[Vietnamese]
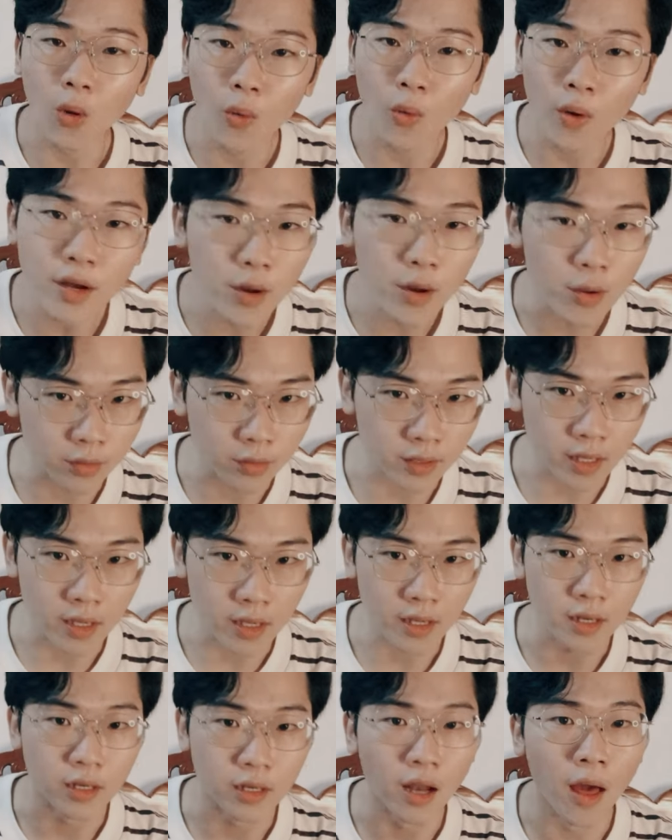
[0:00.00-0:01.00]
ý điều gì,
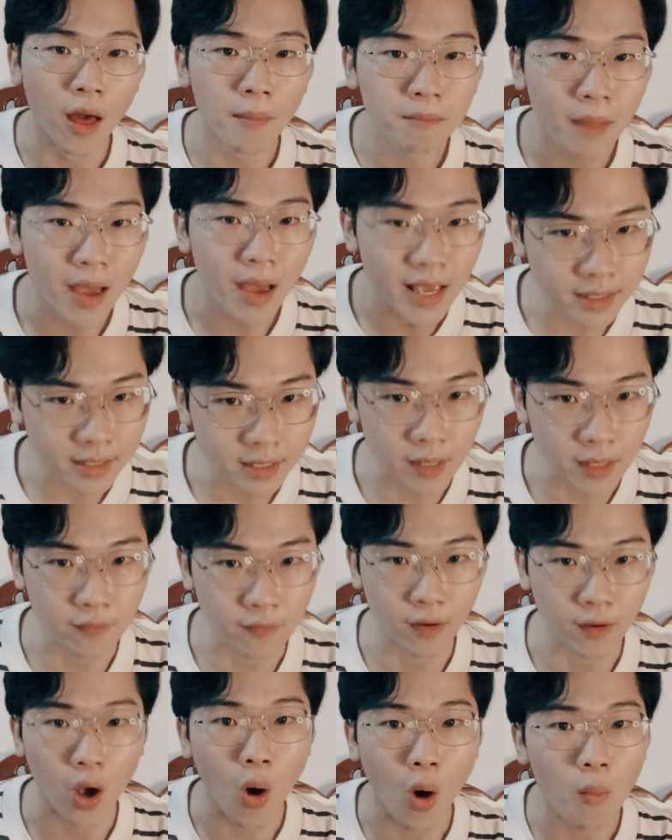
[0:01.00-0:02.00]
nên mang gì
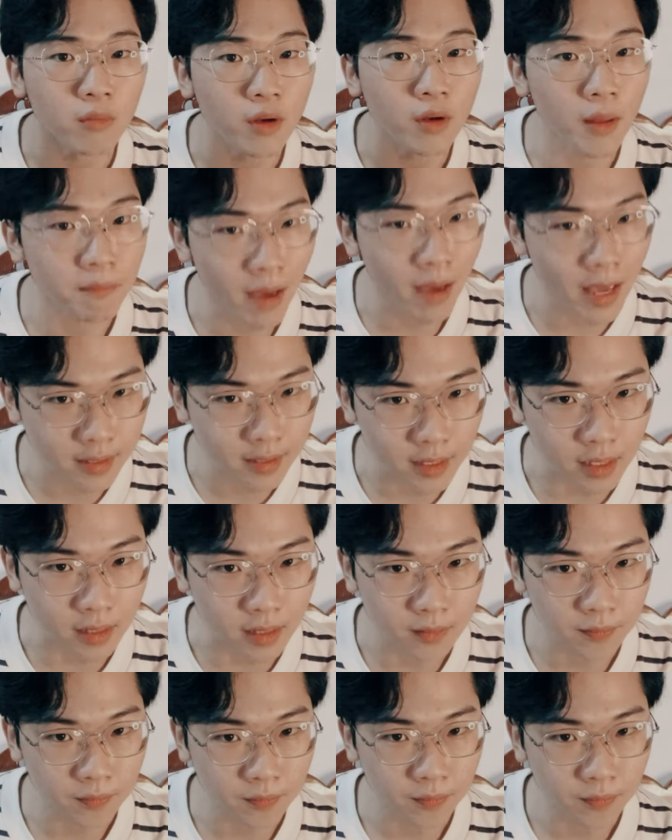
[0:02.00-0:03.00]
và không nên mang gì,
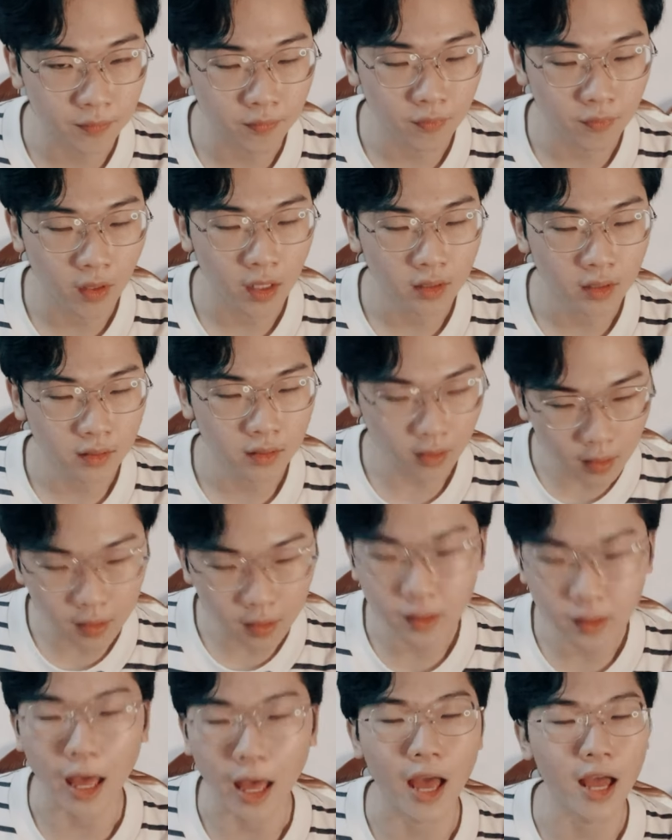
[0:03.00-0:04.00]

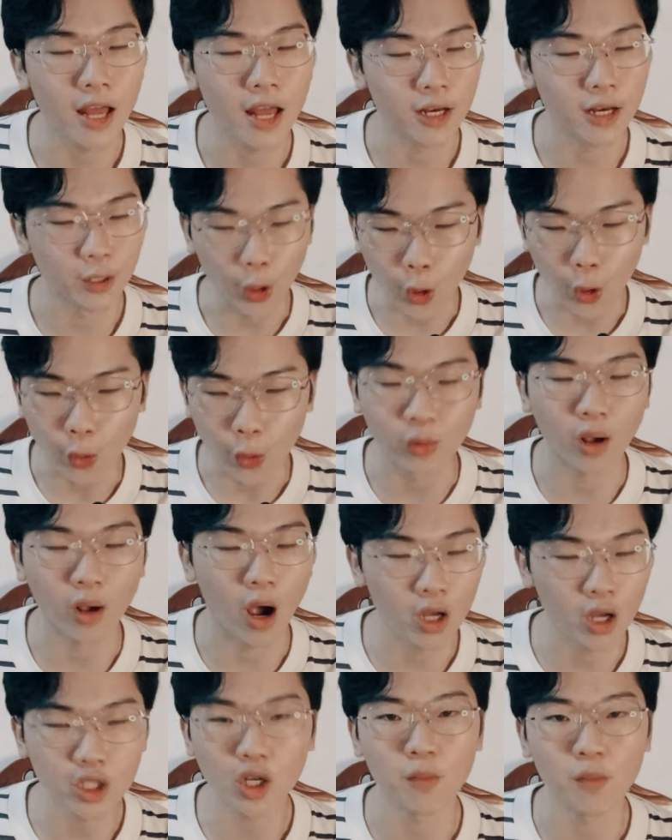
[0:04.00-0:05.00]
tất cả đều
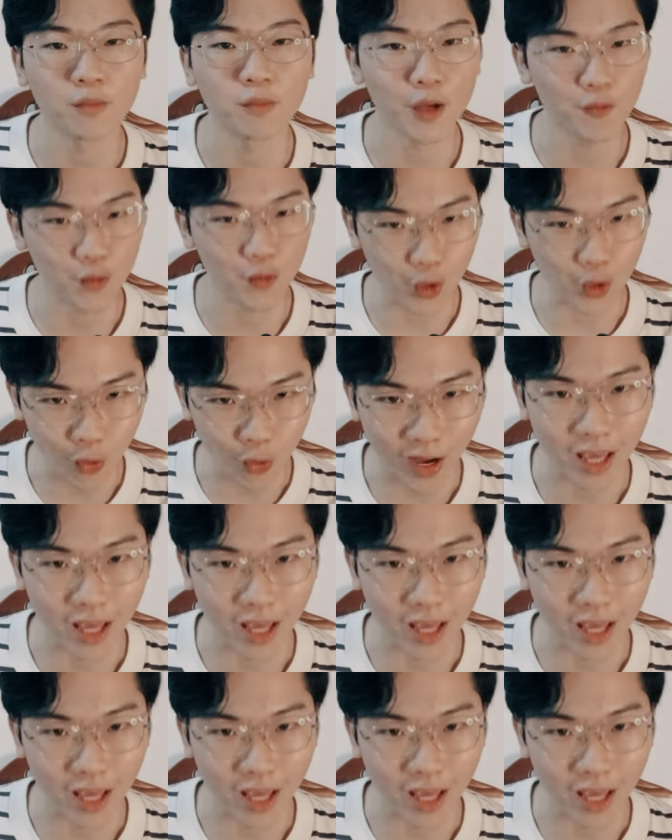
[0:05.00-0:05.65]
có trong cái video này.